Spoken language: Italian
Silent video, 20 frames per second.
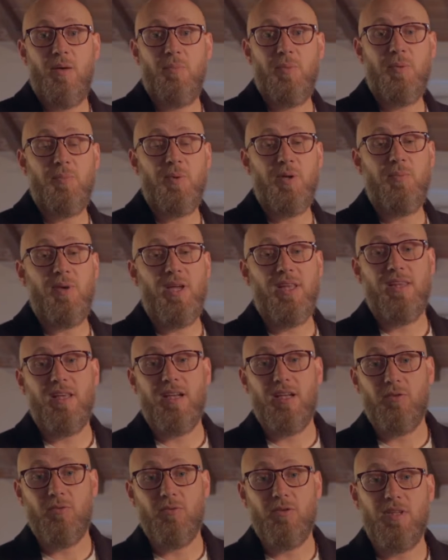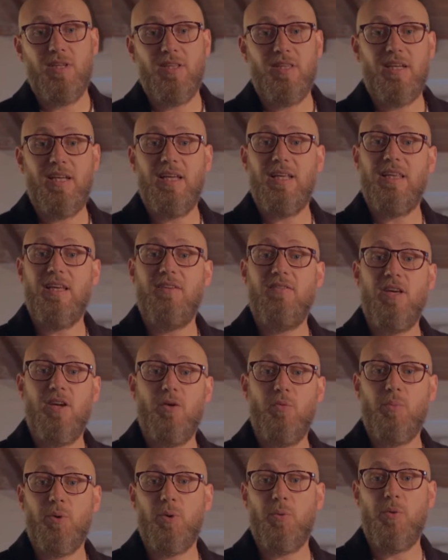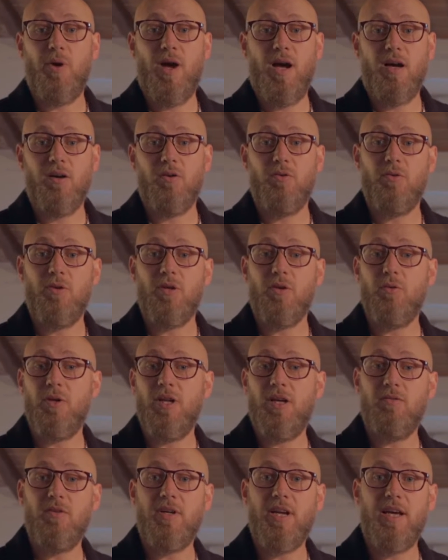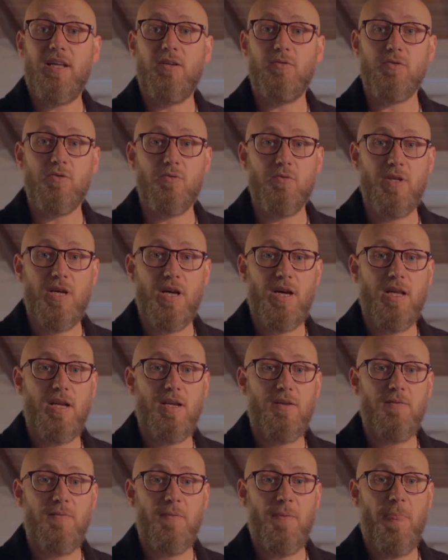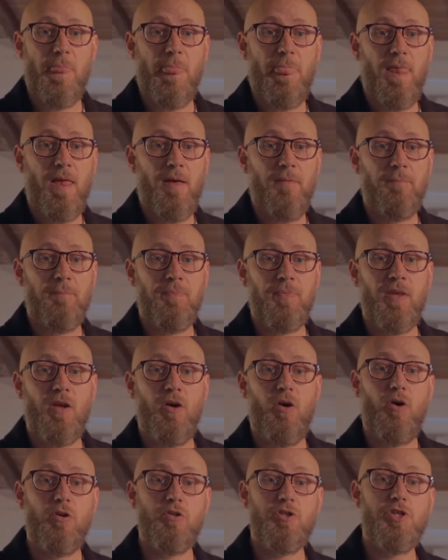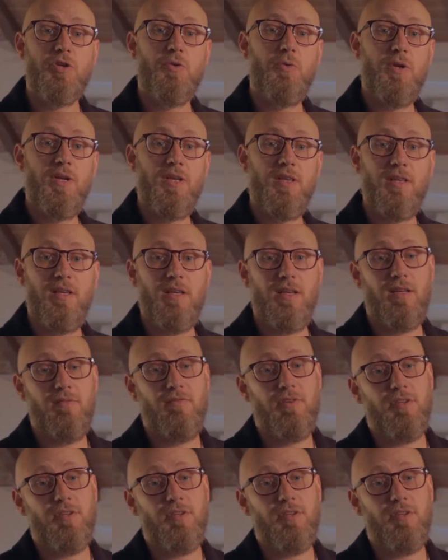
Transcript: per permettere a tutti e tre di avere un proprio angolo in cui lavorare o studiare. Oggi quindi il